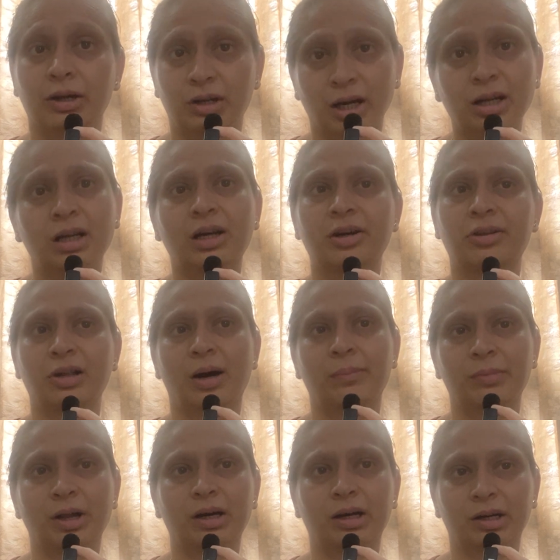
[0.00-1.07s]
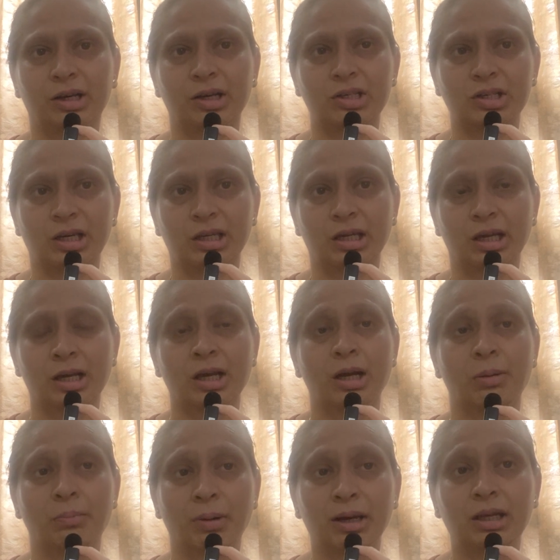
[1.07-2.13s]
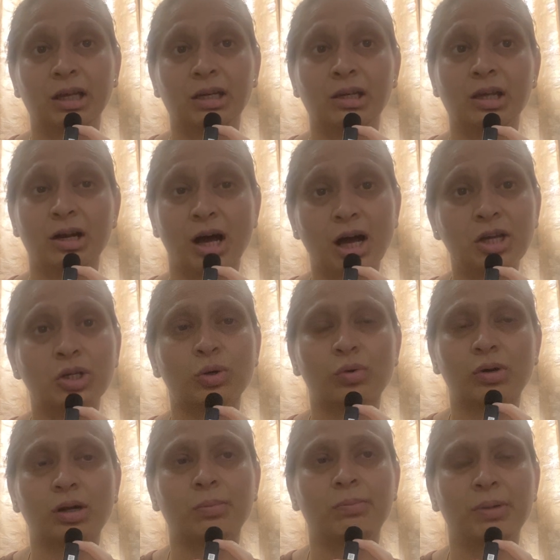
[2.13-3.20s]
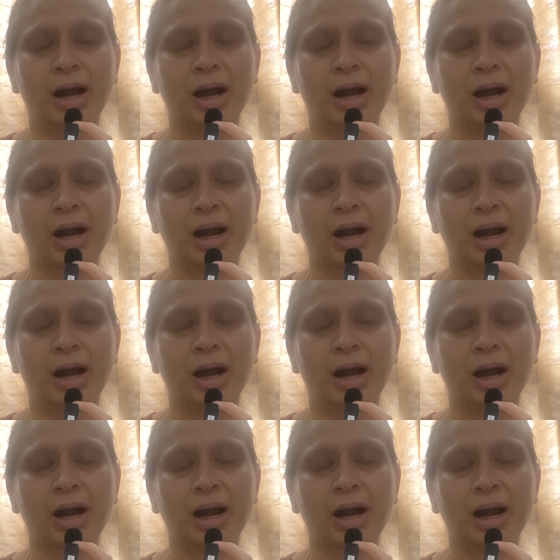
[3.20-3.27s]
डट कर सामना करना चाहिए बल्कि निराश होकर